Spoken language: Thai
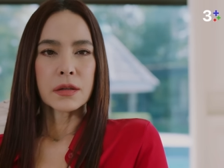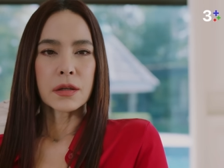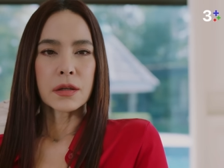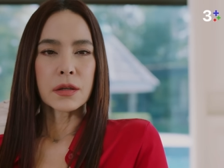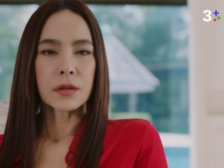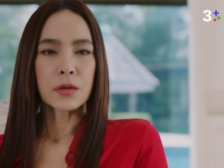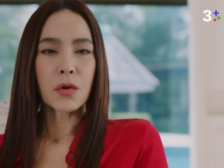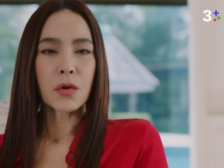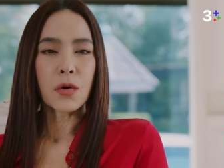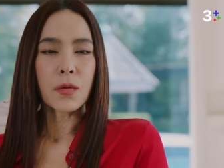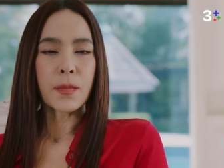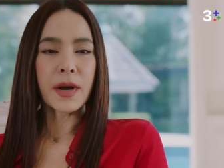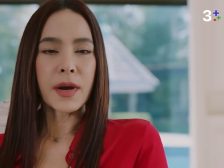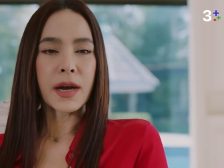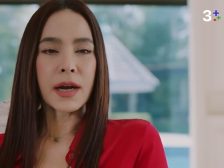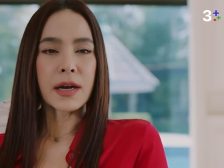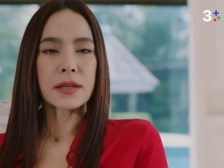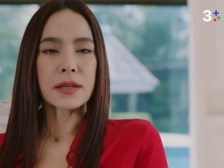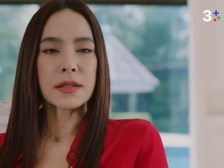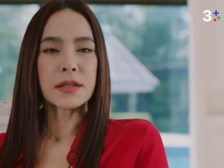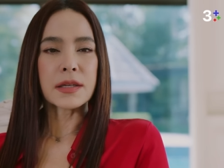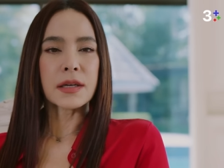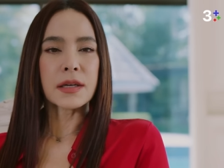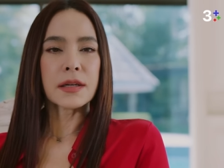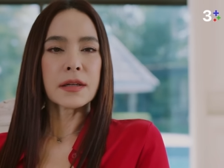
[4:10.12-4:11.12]
เธอโทรมาหา
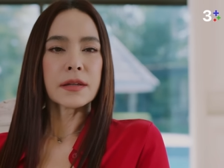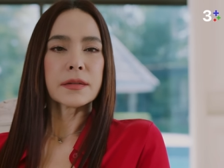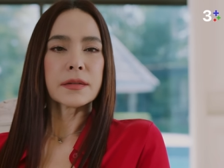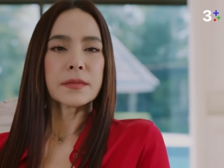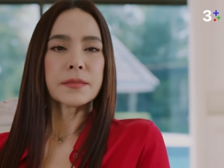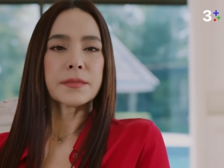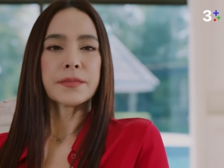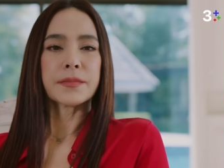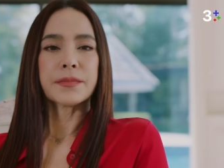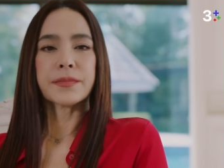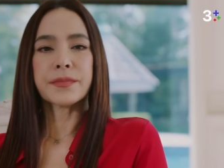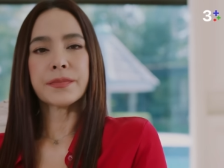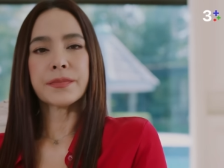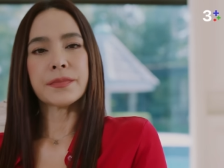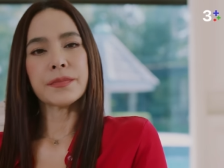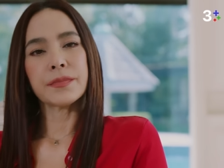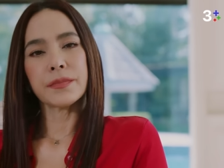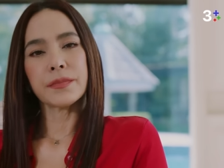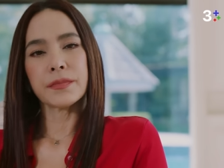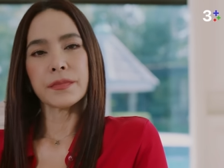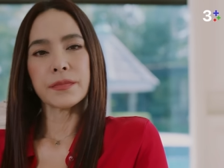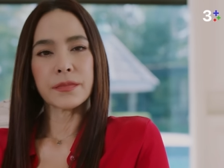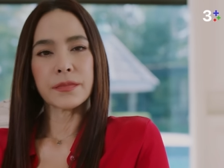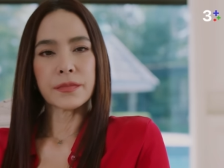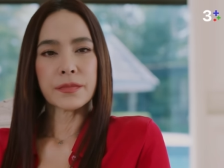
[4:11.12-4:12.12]
ฉันอะ
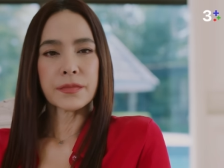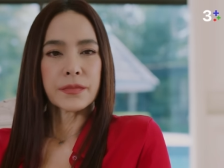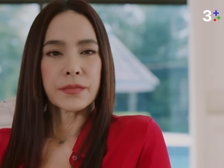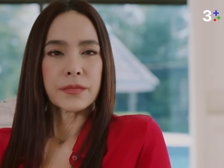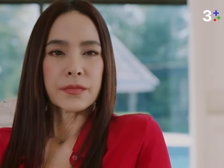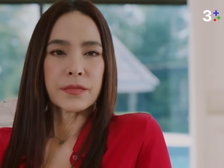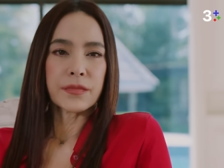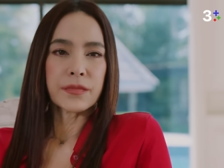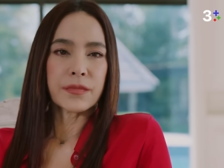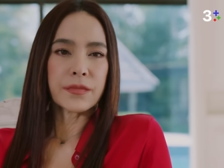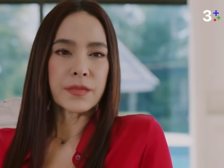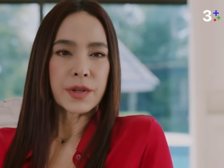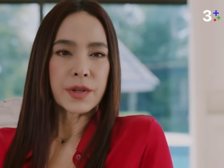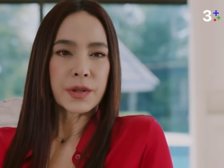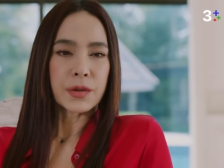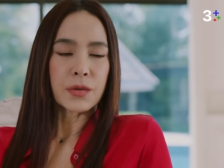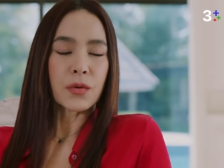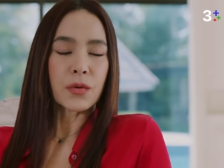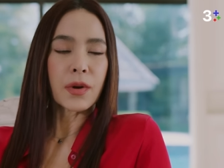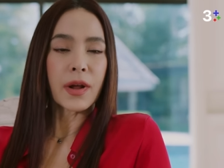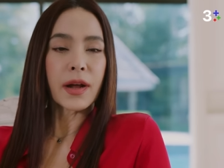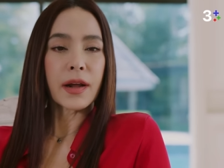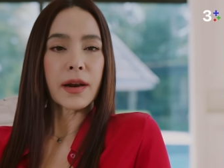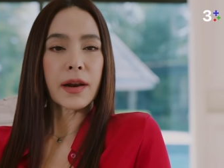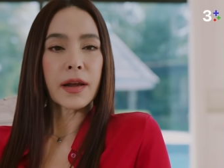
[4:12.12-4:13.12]
มีธุ
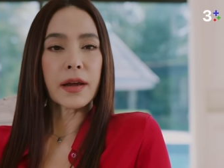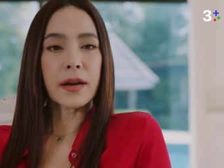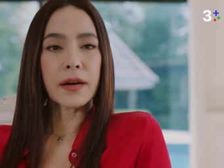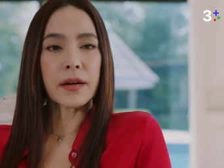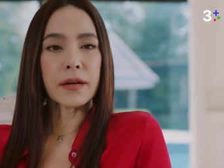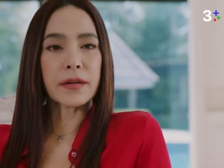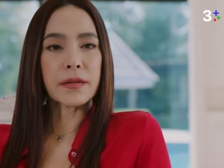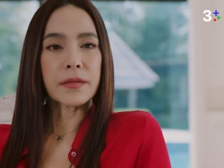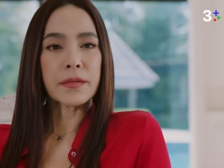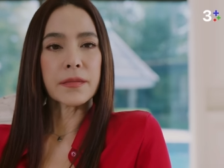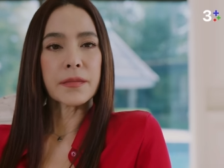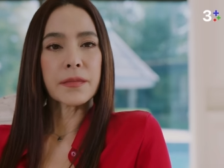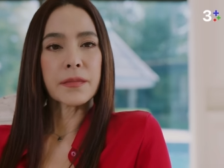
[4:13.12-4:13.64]
ระอะไรเหรอ